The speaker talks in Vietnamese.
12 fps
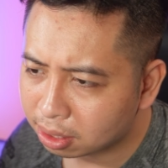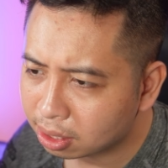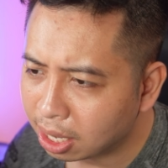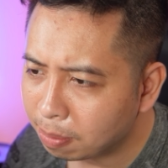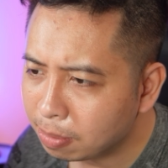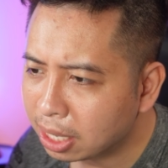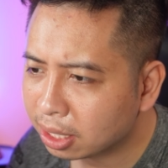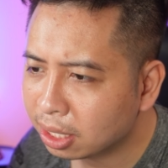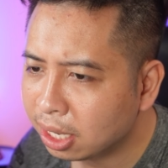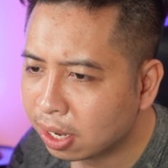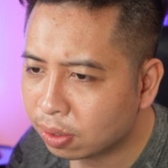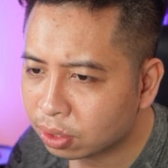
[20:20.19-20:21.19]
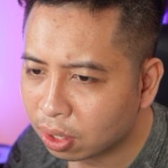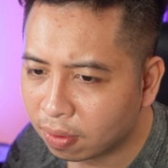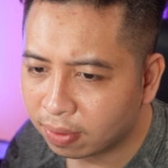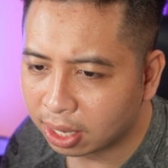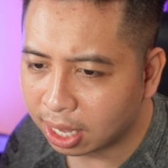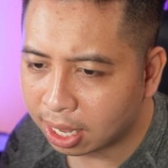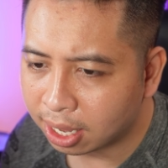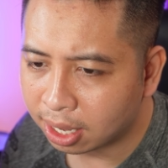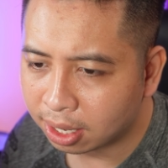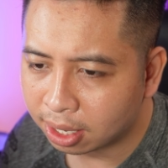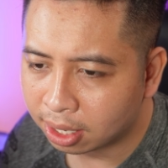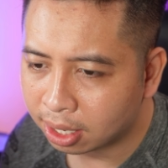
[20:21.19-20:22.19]
khác biệt nhiều so với cả uh,
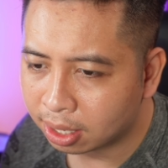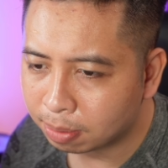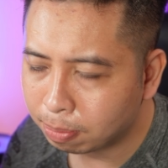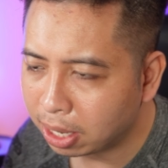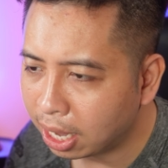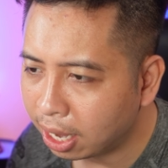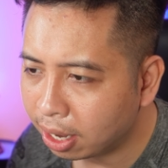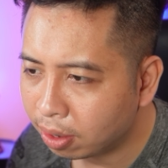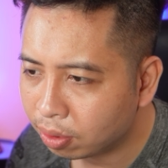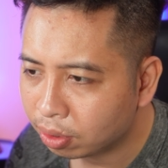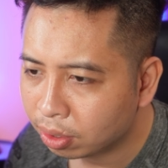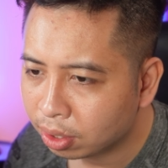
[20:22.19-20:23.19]
ờ, PE đâu